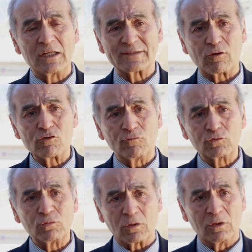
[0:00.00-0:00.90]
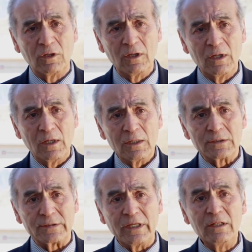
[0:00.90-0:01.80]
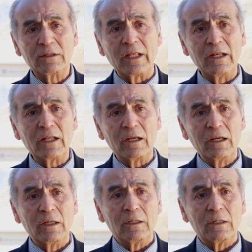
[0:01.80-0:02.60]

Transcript: el desarrollo futuro sin tener, eh,